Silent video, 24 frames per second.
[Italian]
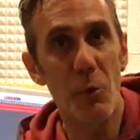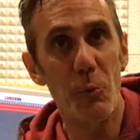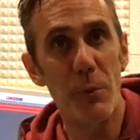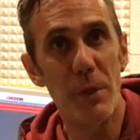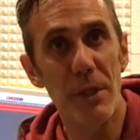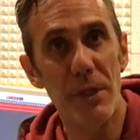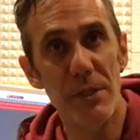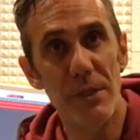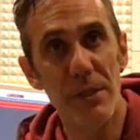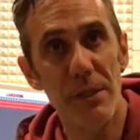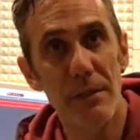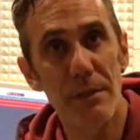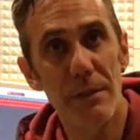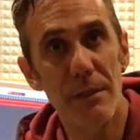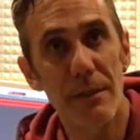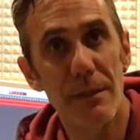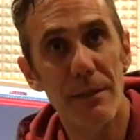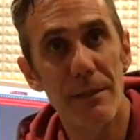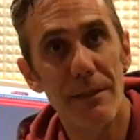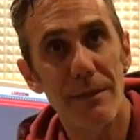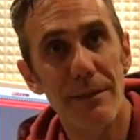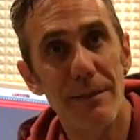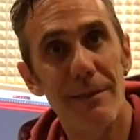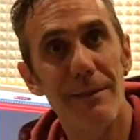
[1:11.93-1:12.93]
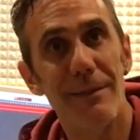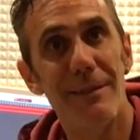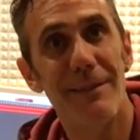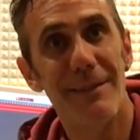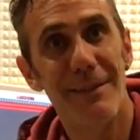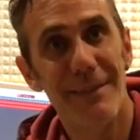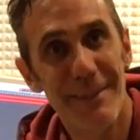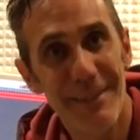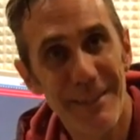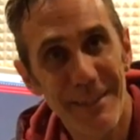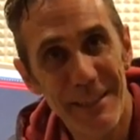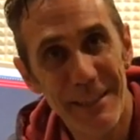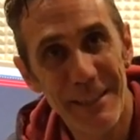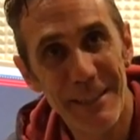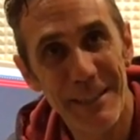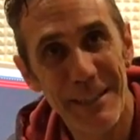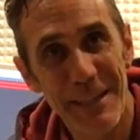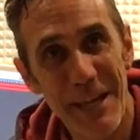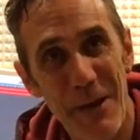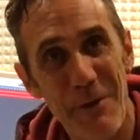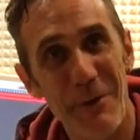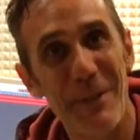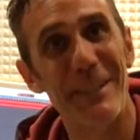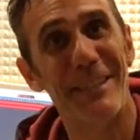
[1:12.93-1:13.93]
a Luigi, eh,
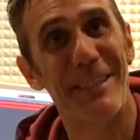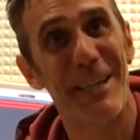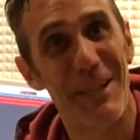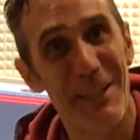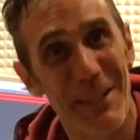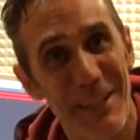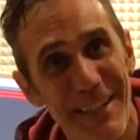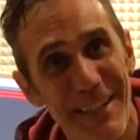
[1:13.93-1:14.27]
questa